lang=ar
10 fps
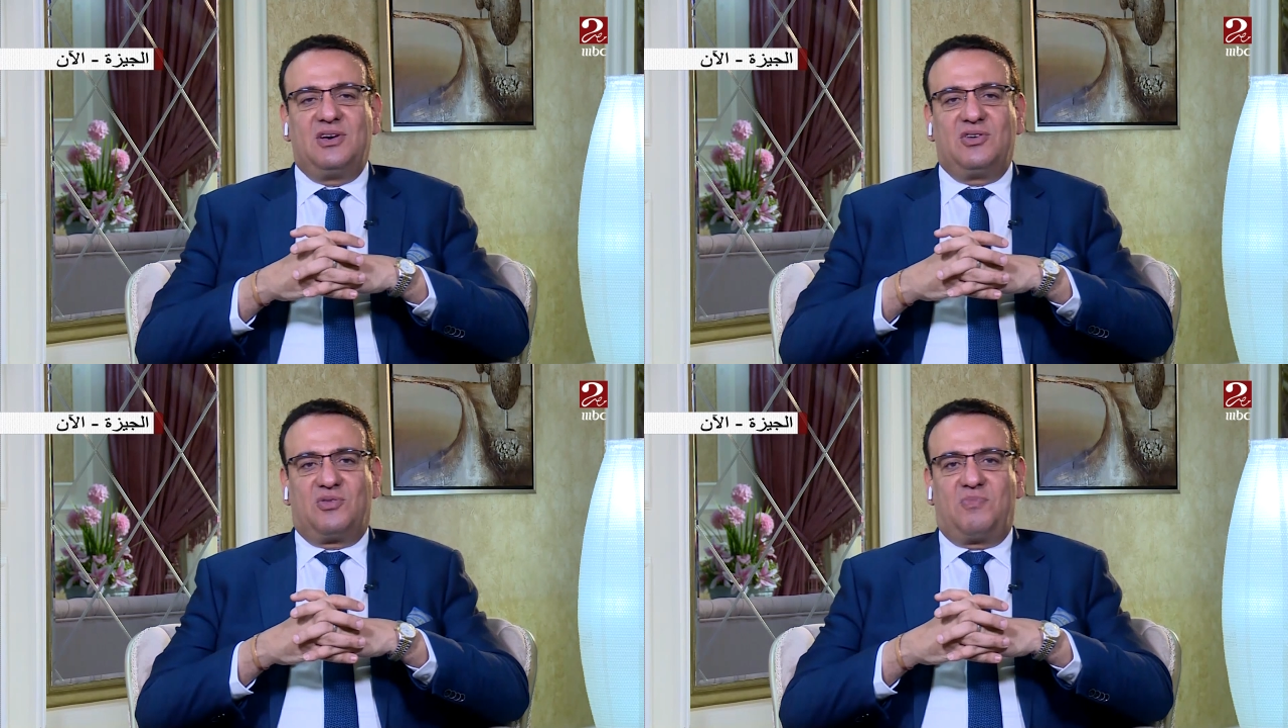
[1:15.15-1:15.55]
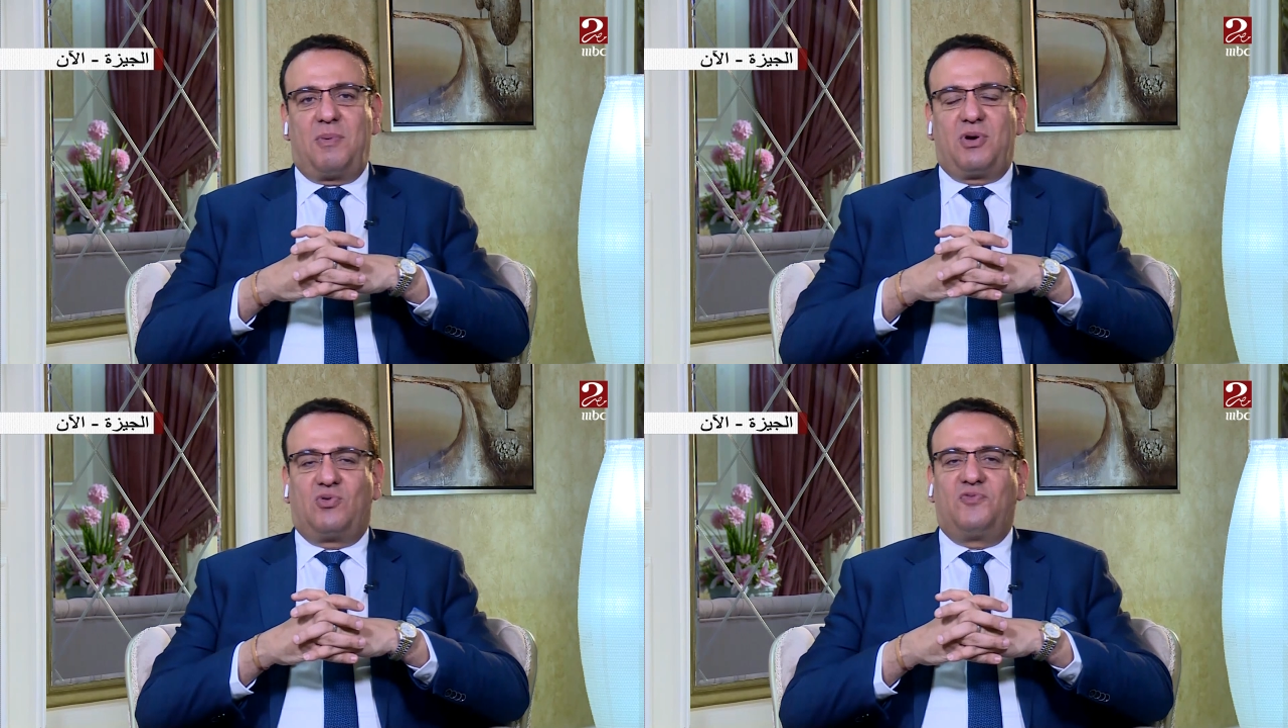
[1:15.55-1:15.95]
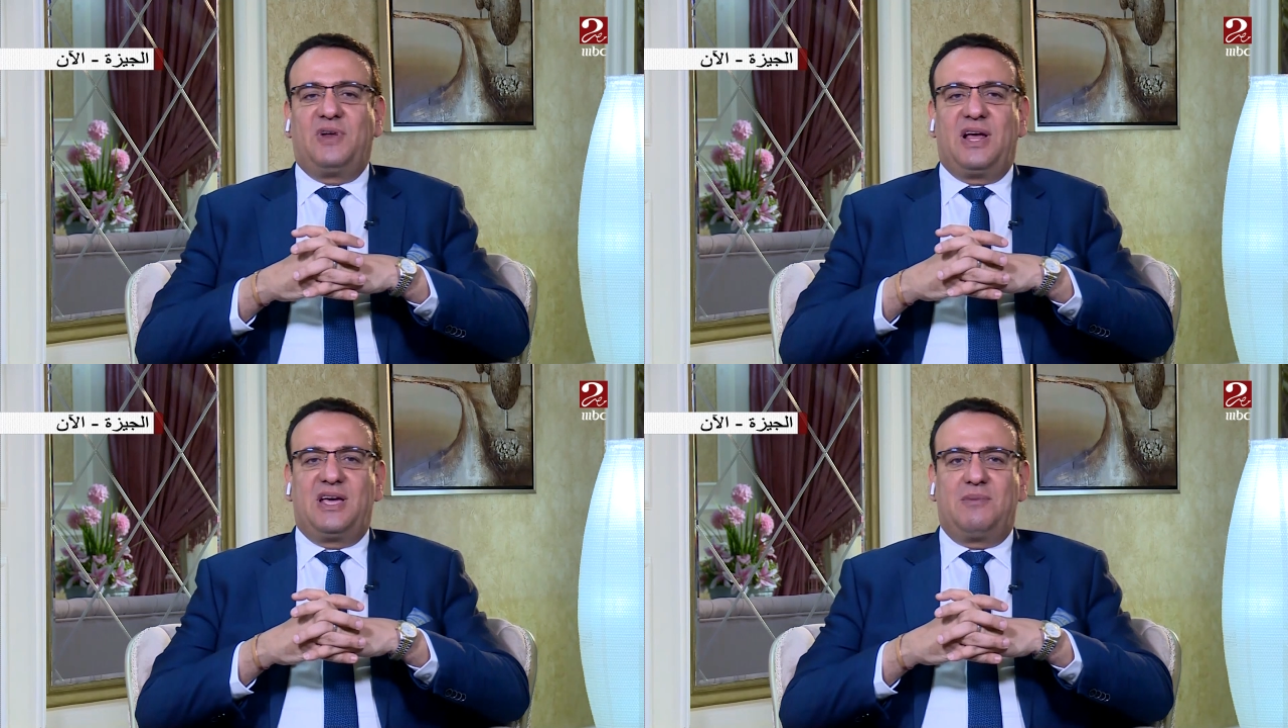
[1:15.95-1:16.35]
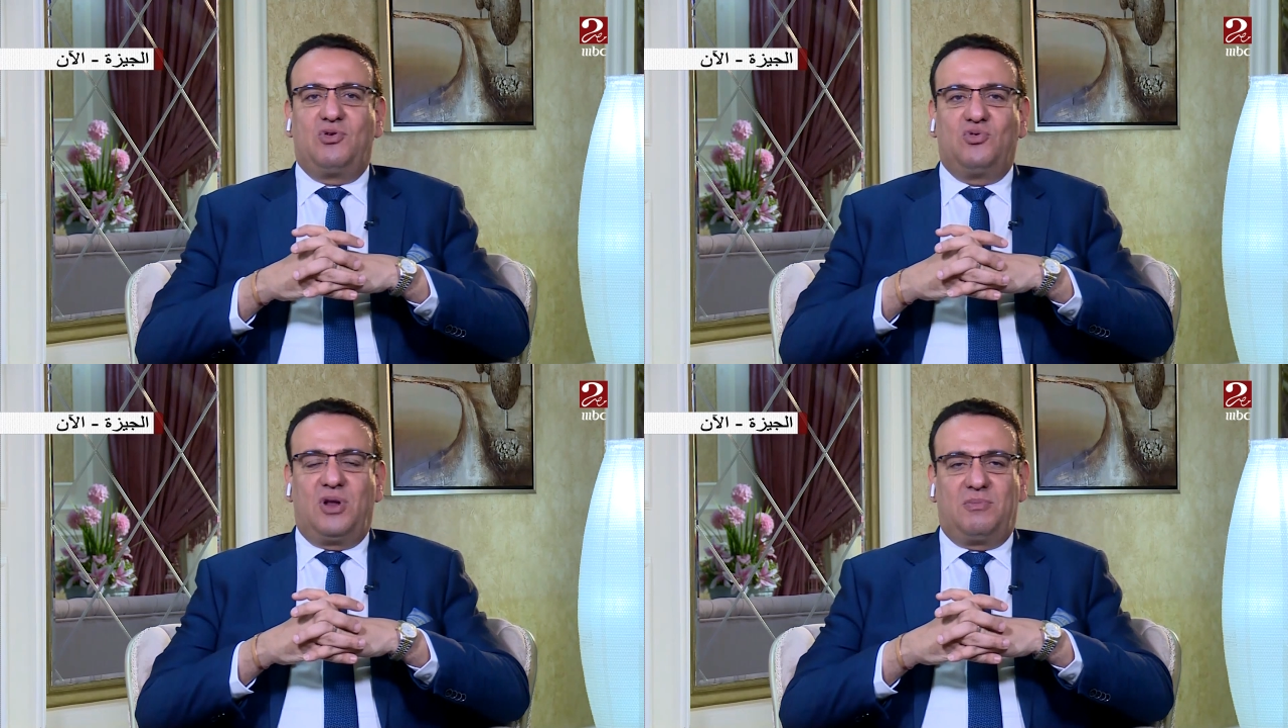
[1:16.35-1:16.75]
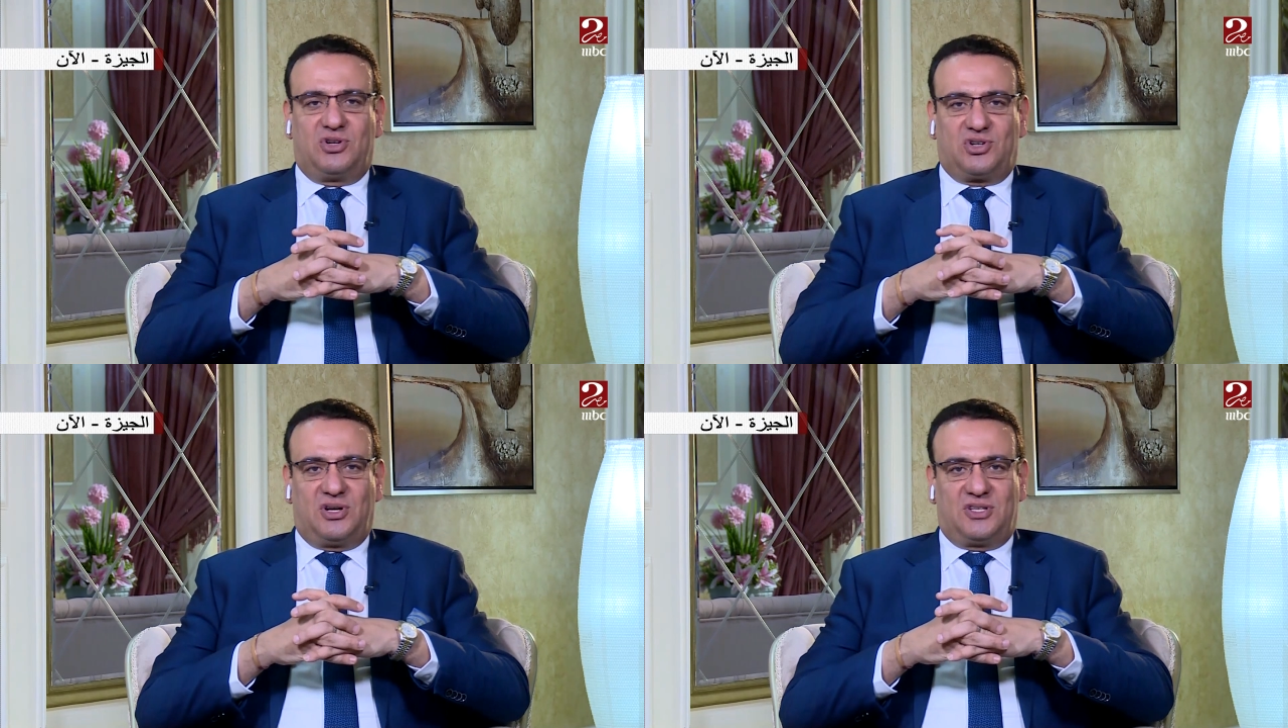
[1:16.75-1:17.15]
ربما يكون في الايام الاولى من
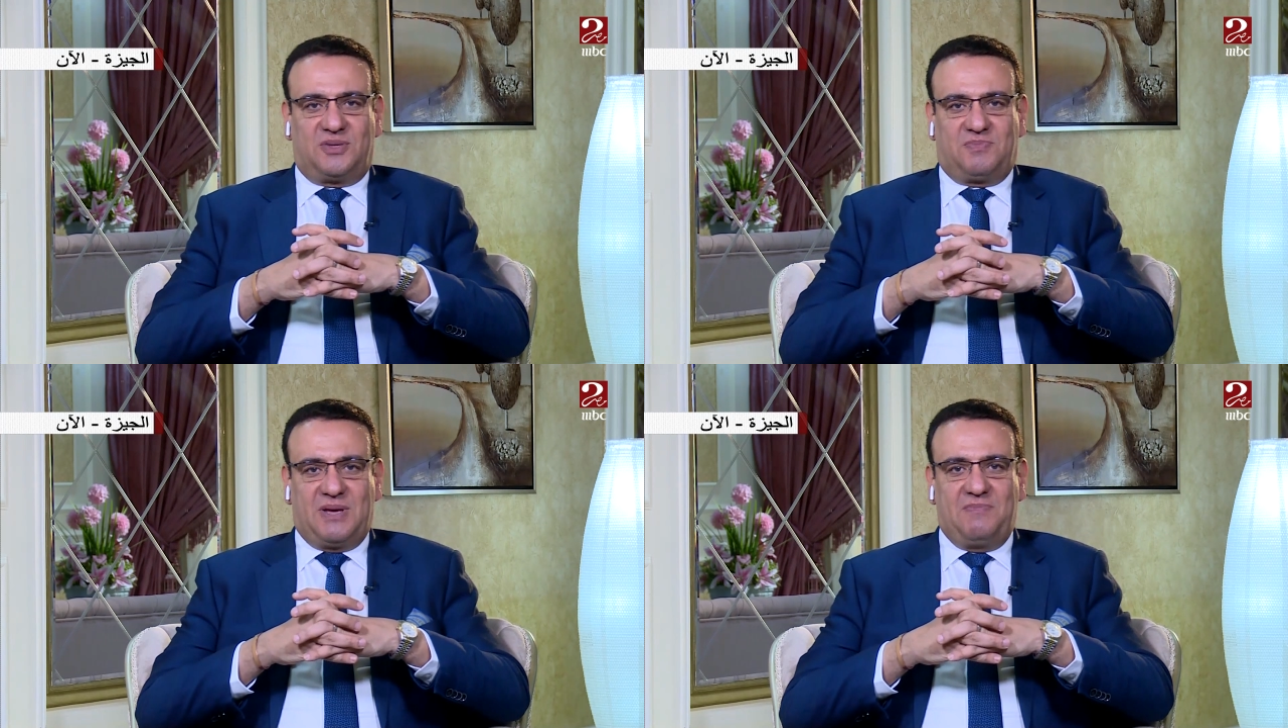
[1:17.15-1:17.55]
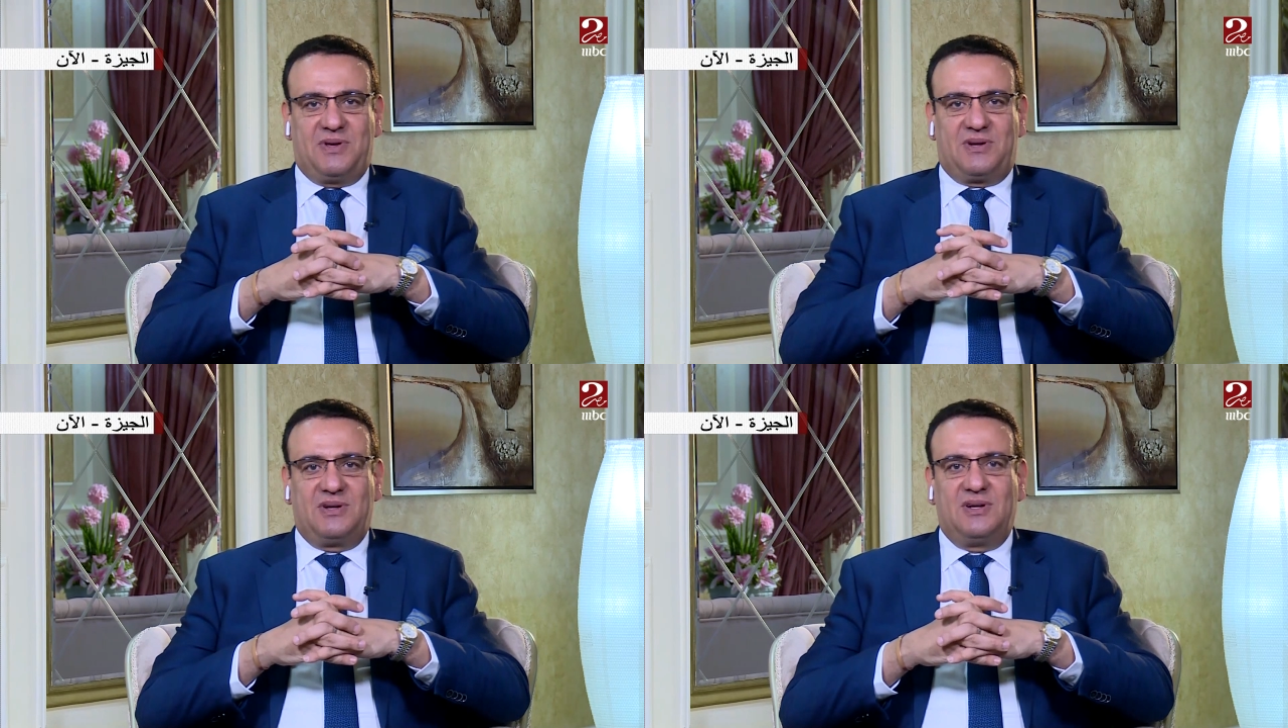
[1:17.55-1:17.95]
شهر سبتمبر